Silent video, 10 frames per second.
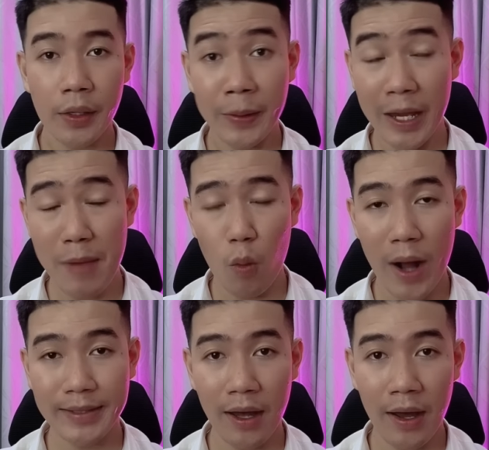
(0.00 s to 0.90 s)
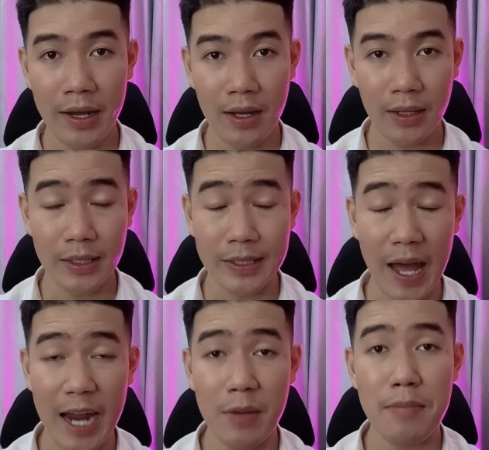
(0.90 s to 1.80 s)
Khi mà qua tới,
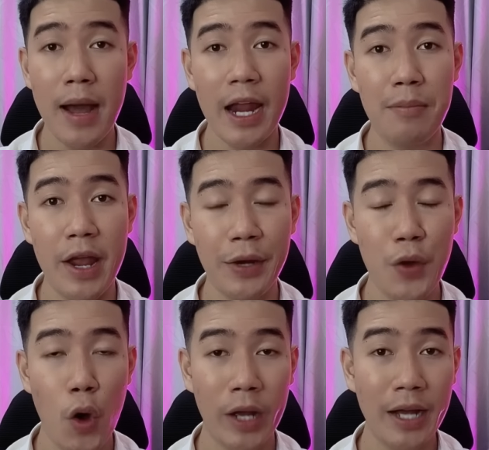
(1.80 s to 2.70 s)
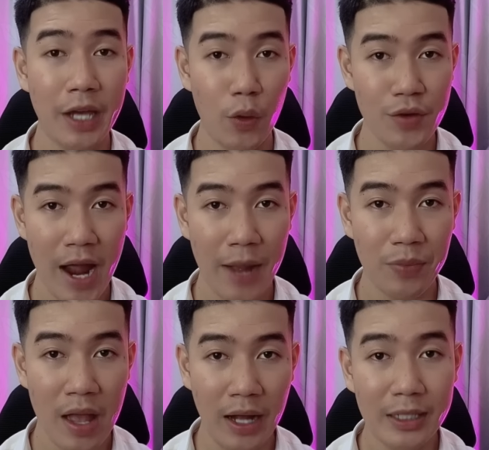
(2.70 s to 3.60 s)
thầy mới bày biện đồ các kiểu ra.
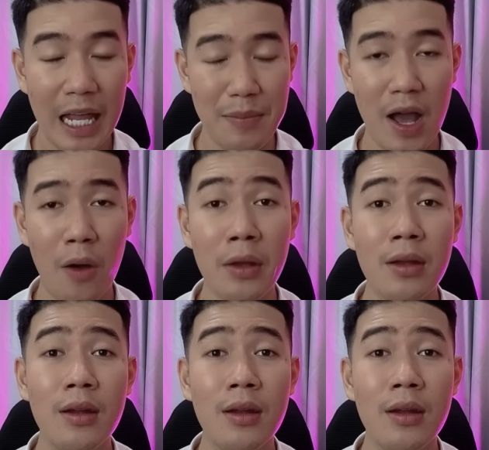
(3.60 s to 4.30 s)
Thầy mới hỏi,